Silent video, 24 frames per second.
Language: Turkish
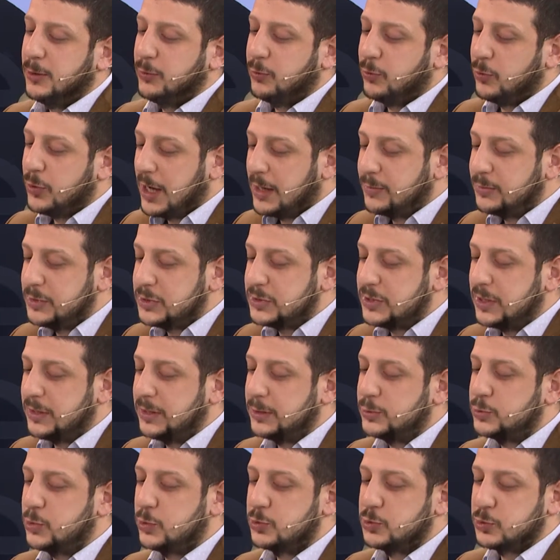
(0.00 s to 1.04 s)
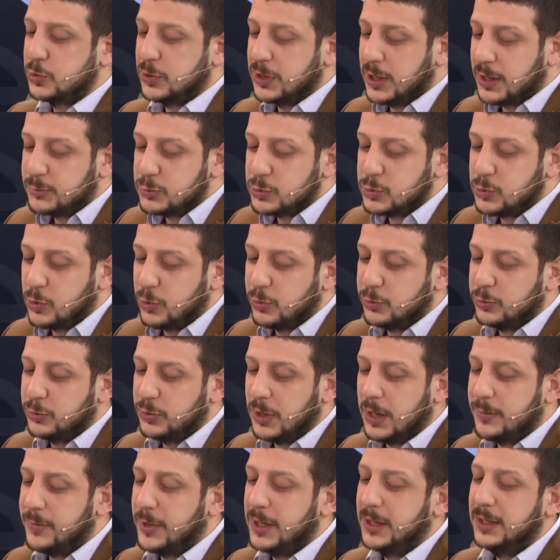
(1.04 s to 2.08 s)
Günah mı işledik çocuklarımız
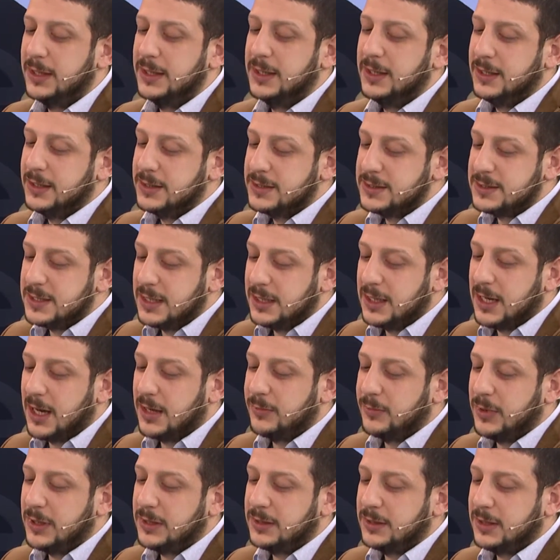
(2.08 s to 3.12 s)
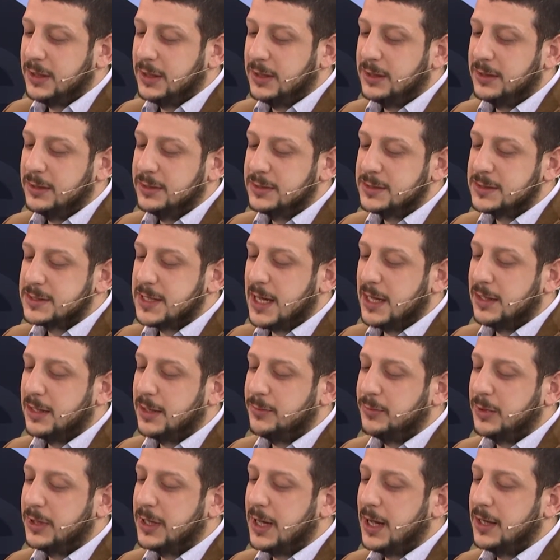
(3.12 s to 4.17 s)
oldu ama zina mı ettik
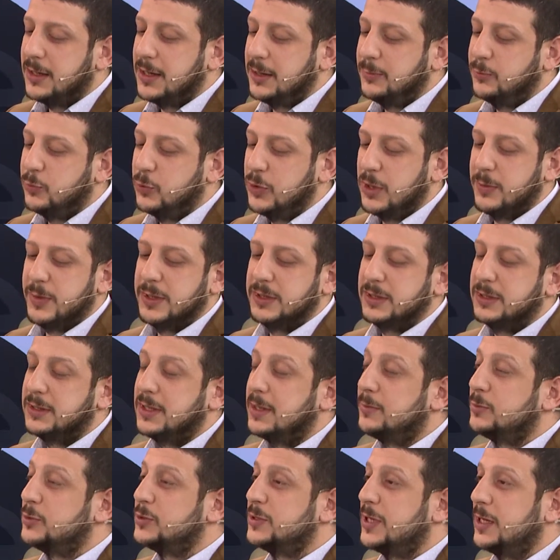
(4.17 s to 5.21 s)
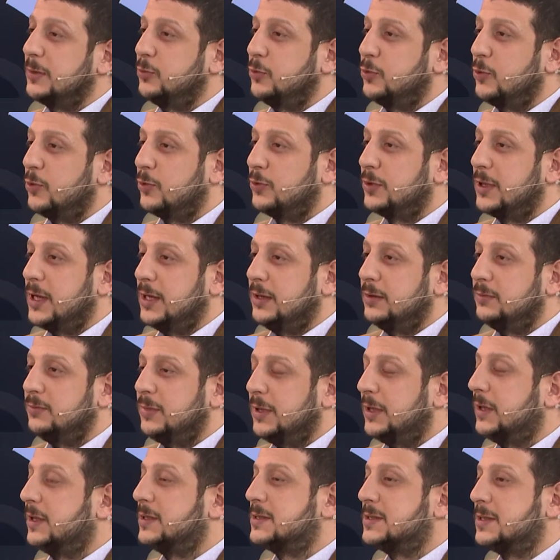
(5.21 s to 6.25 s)
sağlam bir kaynak bulamadık demişler. Bu konuda
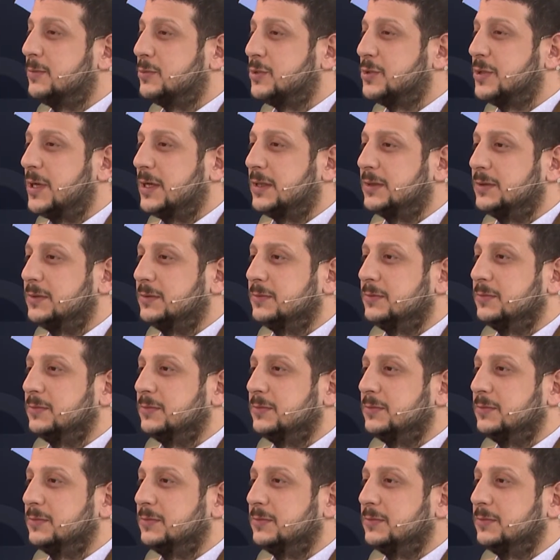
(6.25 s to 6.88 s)
bilgi istemişler.